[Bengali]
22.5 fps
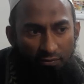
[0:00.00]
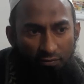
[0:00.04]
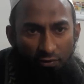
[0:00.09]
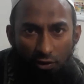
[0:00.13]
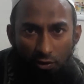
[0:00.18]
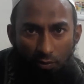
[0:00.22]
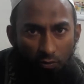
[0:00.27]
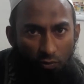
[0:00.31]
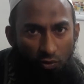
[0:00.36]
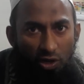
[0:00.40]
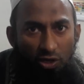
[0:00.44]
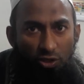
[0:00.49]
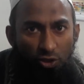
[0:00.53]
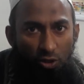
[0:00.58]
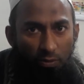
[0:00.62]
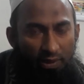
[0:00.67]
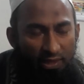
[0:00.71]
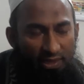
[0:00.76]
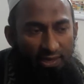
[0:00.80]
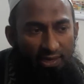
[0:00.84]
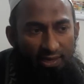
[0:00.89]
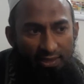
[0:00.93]
ফর্মগুলি
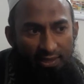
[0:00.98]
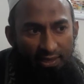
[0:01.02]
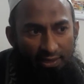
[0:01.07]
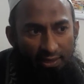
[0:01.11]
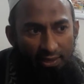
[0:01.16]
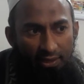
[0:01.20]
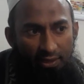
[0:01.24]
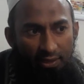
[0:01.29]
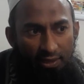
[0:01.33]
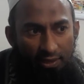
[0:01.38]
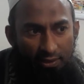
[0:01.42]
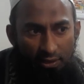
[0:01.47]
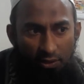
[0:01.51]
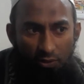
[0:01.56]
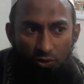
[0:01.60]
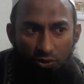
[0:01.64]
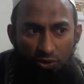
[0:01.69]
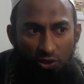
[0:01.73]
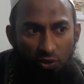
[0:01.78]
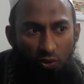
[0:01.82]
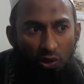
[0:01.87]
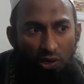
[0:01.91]
জমা দিয়ে থাকি একটা
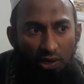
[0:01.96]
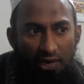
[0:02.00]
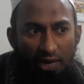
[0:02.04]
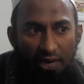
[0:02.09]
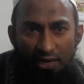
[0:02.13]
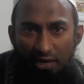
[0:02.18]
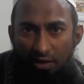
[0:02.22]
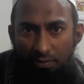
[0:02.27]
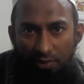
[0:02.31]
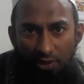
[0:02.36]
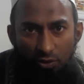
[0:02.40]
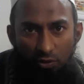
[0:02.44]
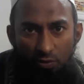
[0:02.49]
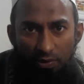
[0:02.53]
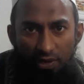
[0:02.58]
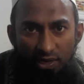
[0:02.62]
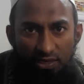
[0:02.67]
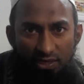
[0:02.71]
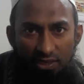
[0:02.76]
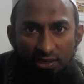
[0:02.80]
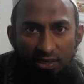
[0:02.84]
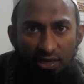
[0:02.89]
হচ্ছে অনলাইনের মাধ্যমে
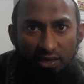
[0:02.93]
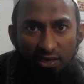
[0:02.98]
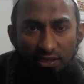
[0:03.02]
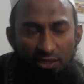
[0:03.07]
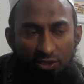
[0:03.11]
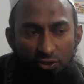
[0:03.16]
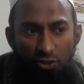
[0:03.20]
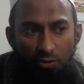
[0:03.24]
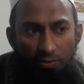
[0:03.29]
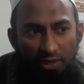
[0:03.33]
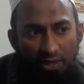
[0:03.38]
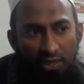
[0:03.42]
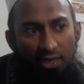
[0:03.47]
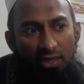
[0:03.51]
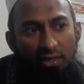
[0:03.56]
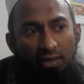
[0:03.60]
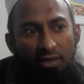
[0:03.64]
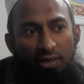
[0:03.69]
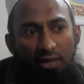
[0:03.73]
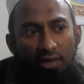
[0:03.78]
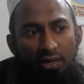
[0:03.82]
নিজেরটা নিজে জমা দিই